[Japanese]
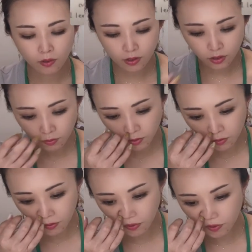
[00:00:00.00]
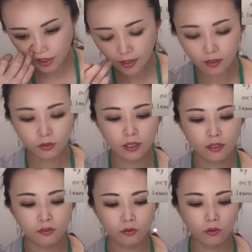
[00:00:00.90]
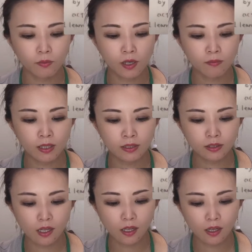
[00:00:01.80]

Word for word: 質問と答えがそれてると思います、